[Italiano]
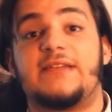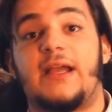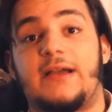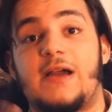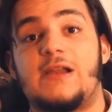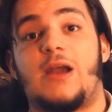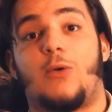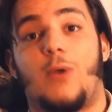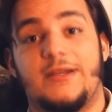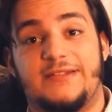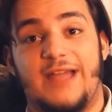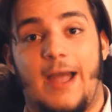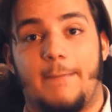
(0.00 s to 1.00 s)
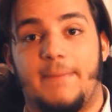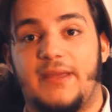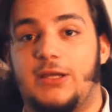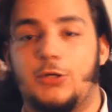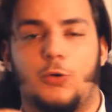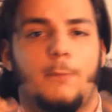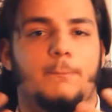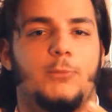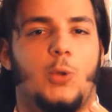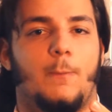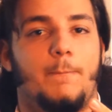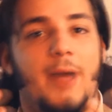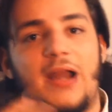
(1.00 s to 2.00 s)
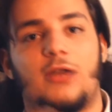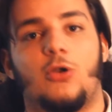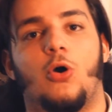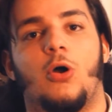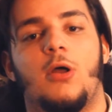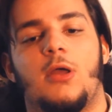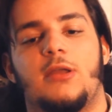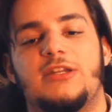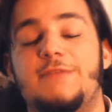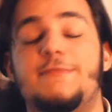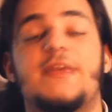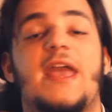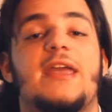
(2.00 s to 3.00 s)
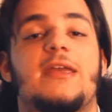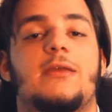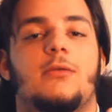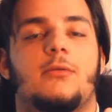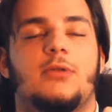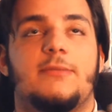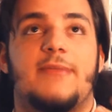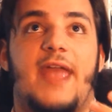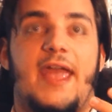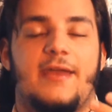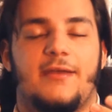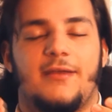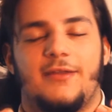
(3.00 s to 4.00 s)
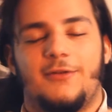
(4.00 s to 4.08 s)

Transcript: intaccare la qualità, perché non, non parlo di miei, di miei,